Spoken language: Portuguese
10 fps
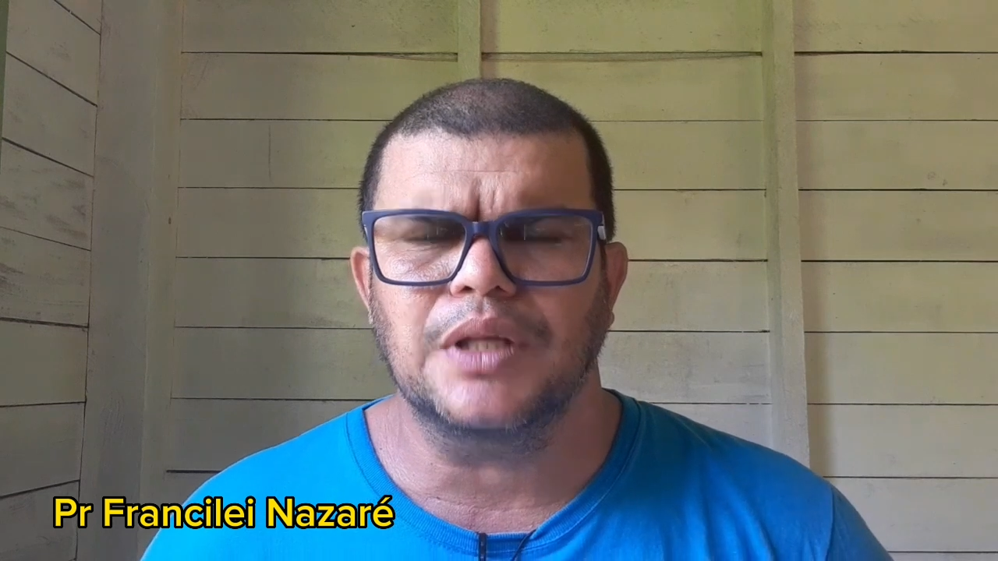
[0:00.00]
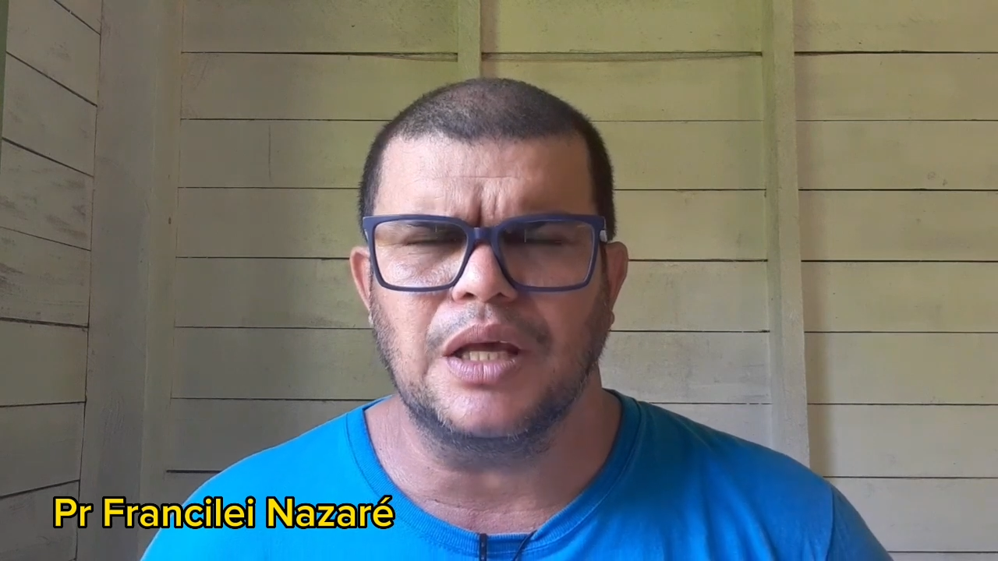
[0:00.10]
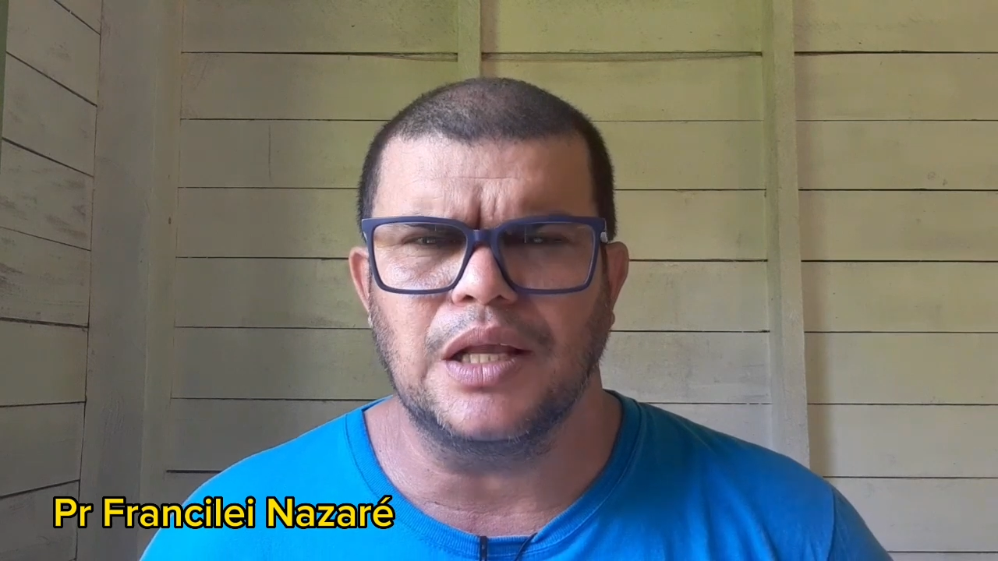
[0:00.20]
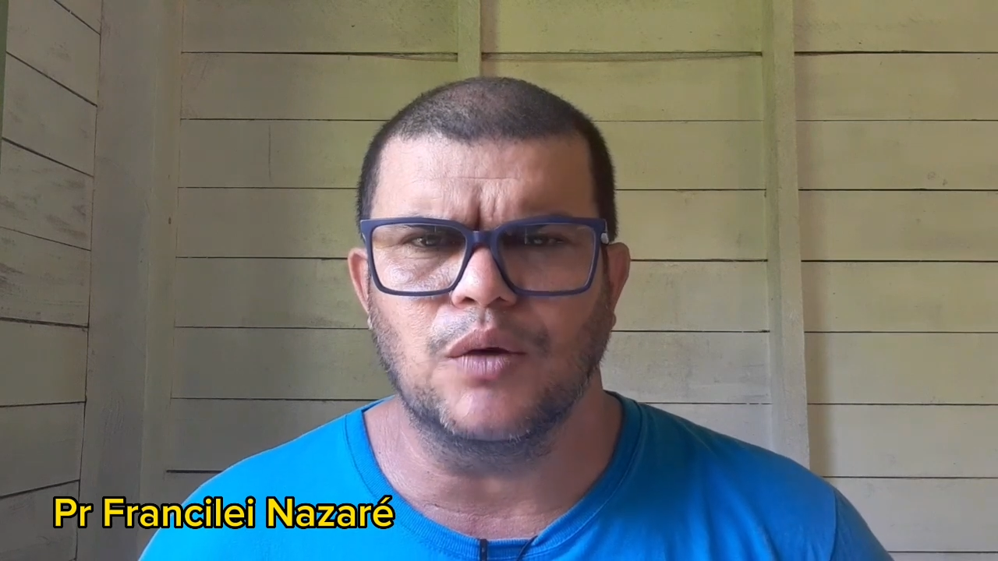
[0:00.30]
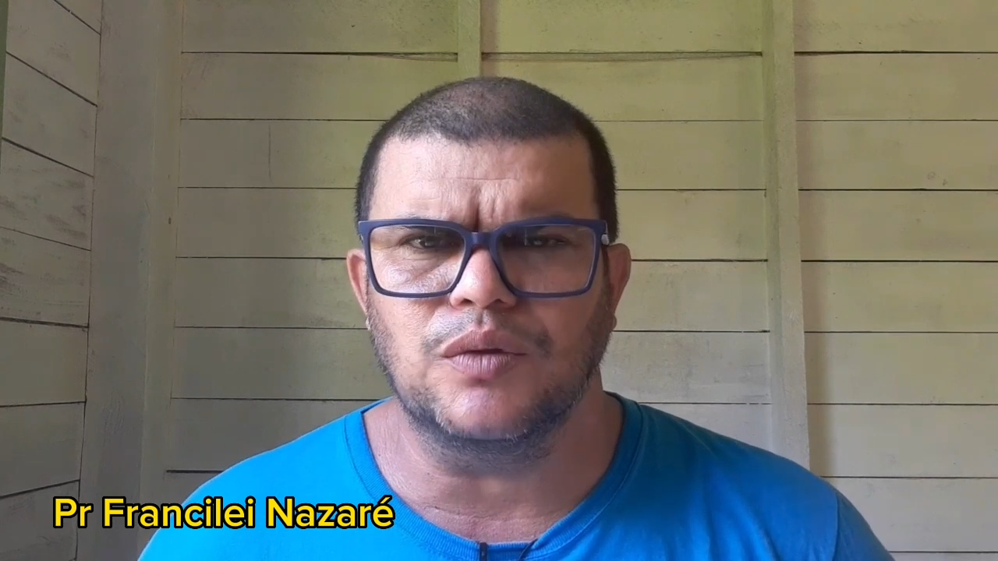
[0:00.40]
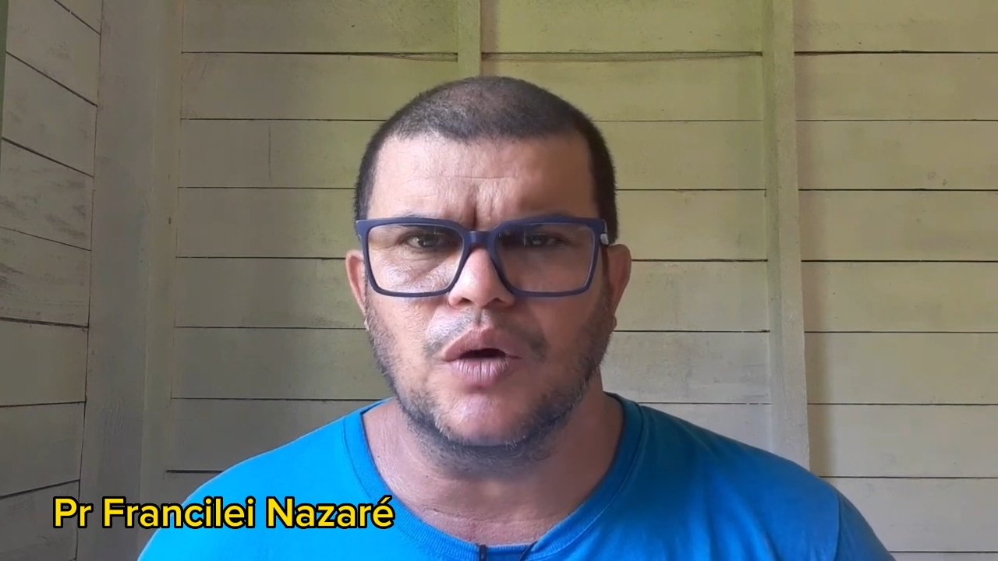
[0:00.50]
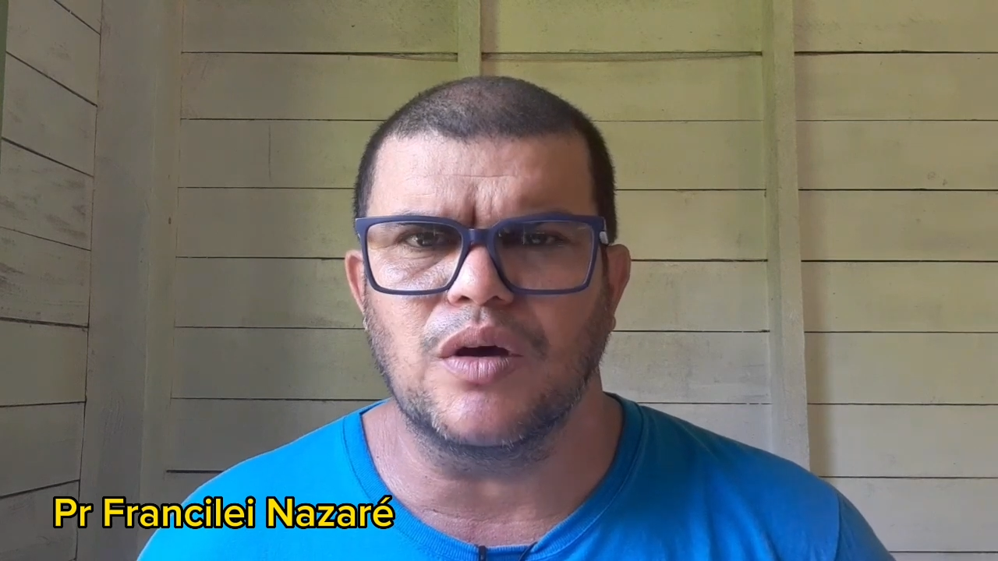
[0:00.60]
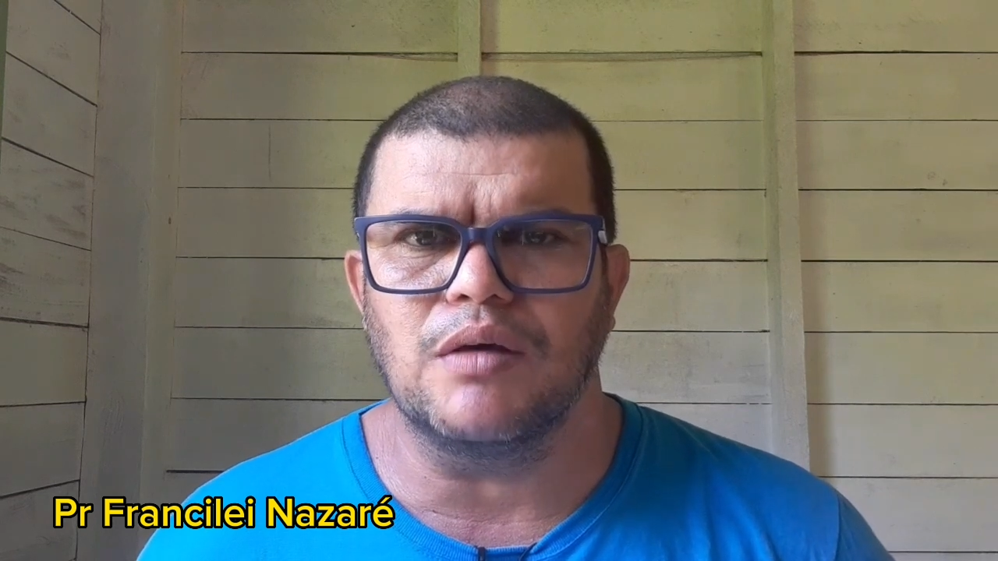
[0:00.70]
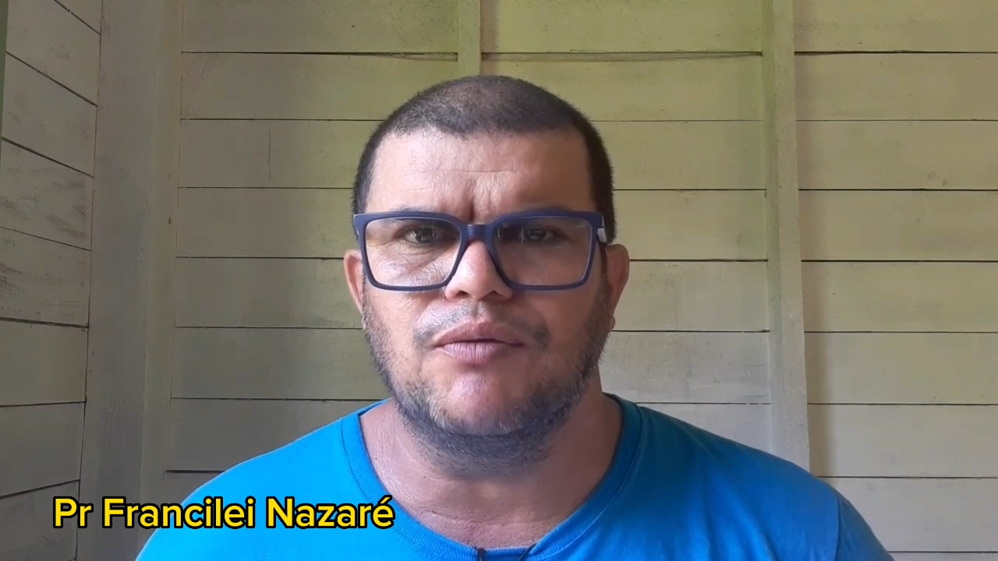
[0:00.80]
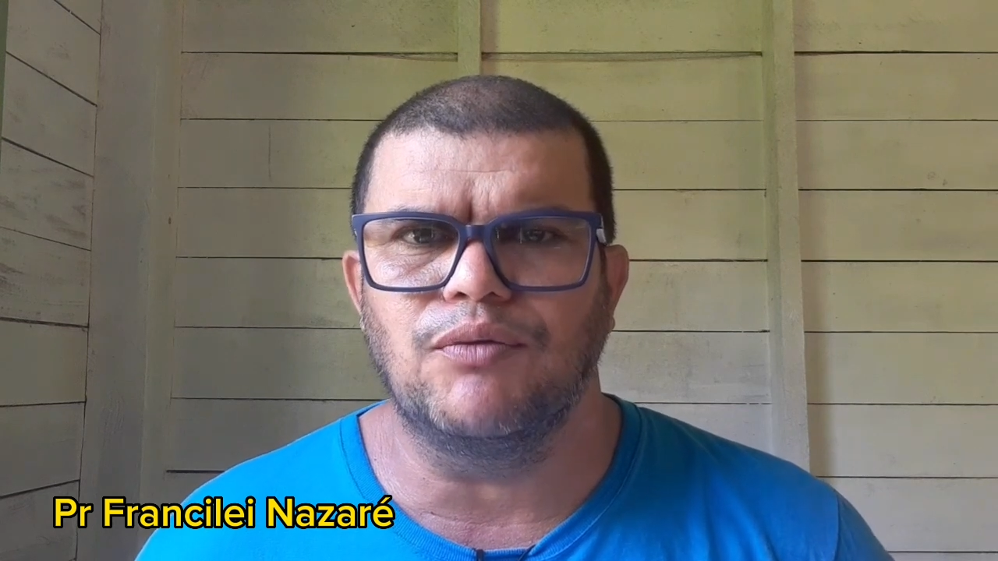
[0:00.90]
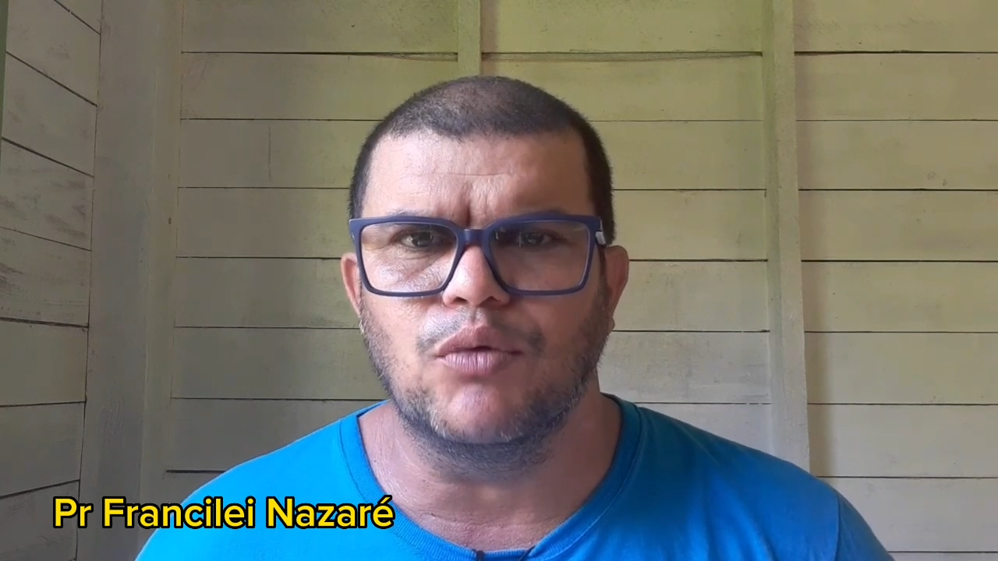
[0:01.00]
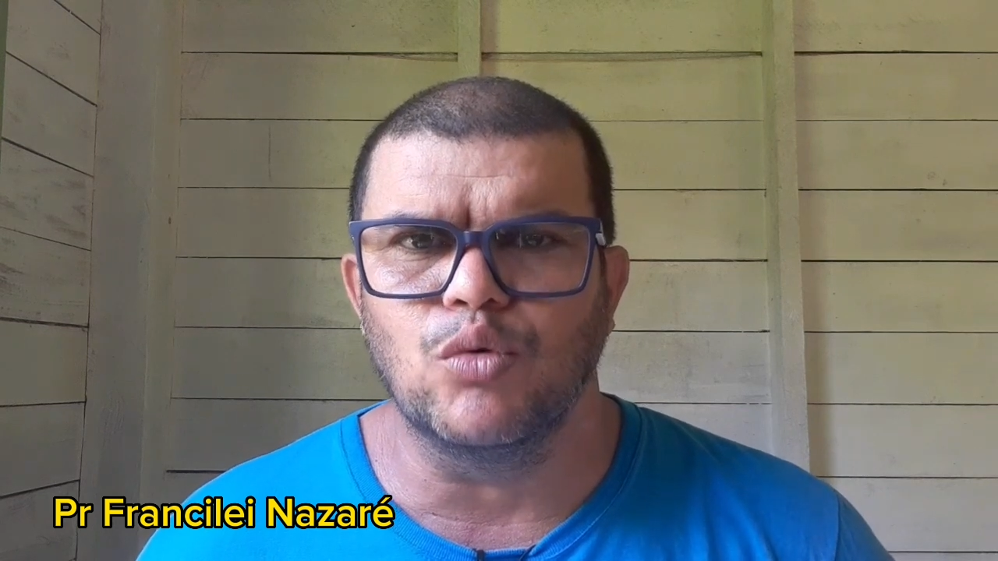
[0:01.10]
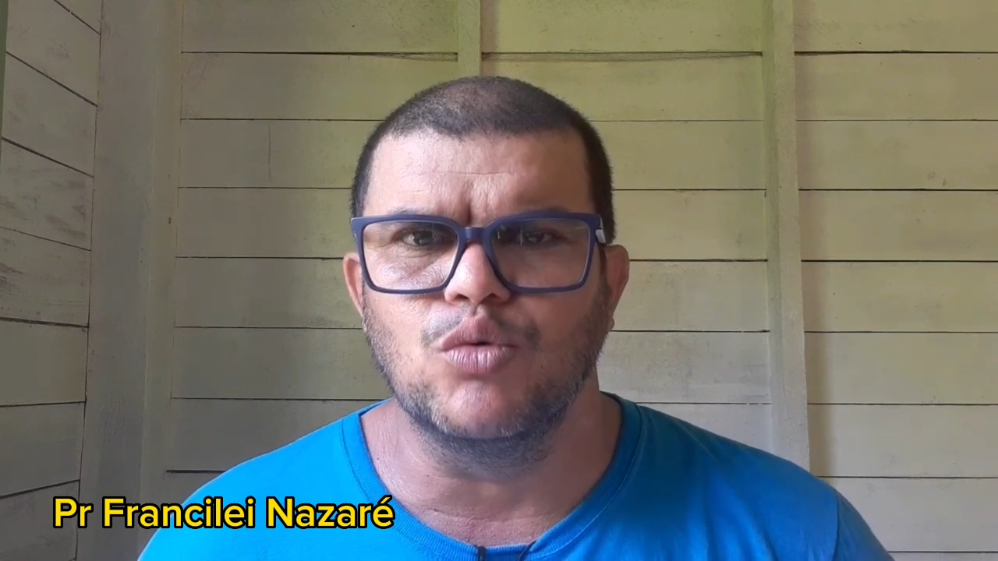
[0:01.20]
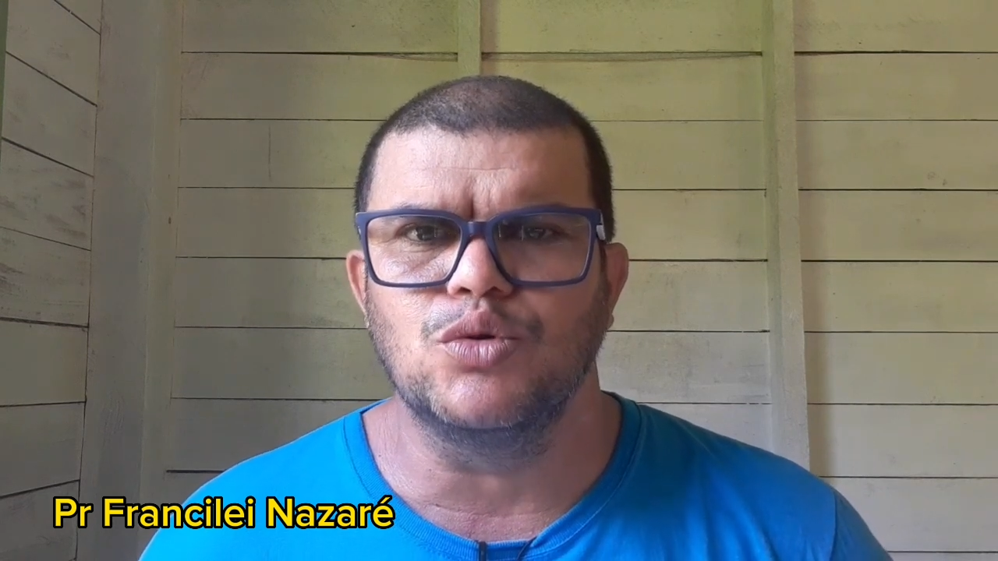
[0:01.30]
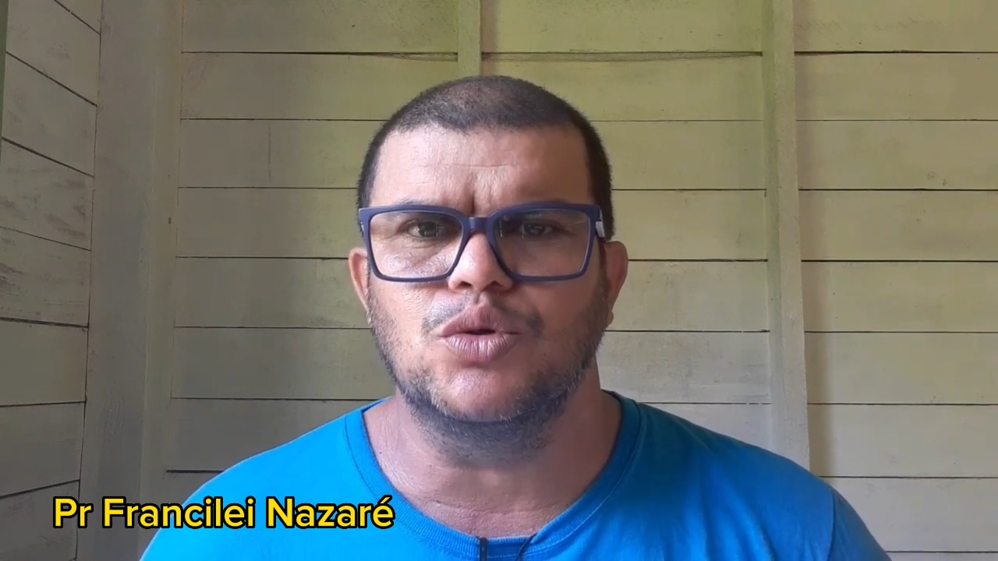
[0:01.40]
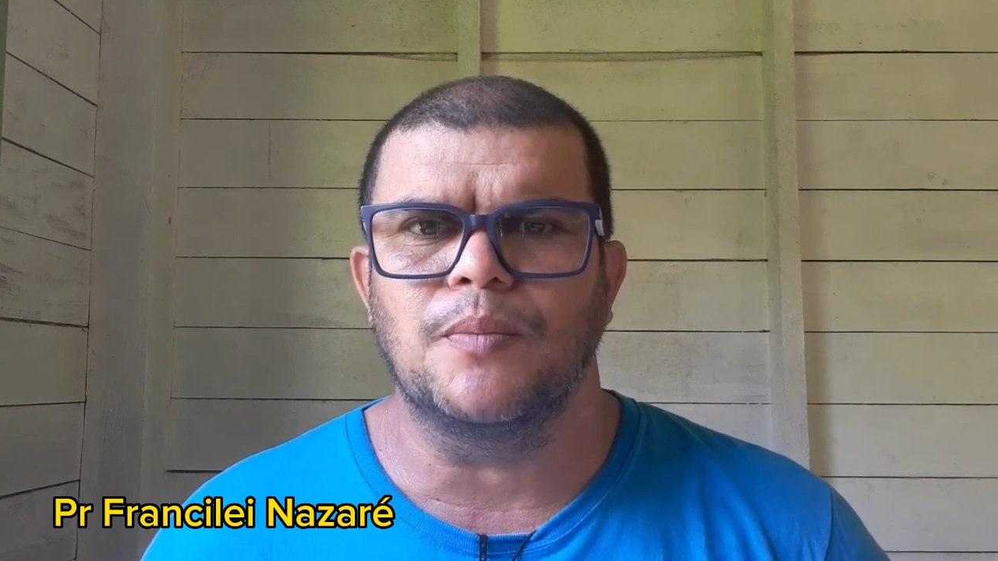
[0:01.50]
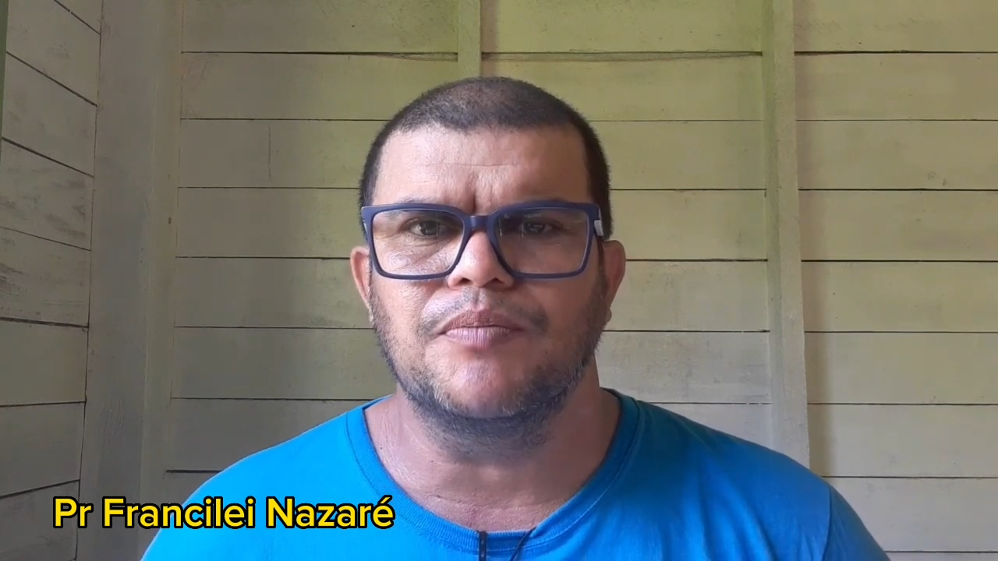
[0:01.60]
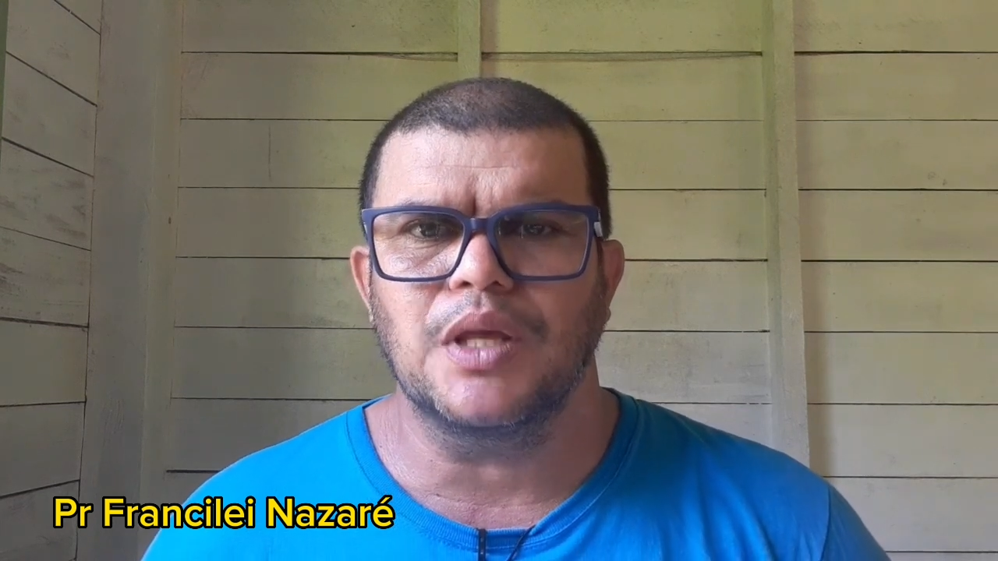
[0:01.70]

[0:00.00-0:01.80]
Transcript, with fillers: Ele é o teu refúgio,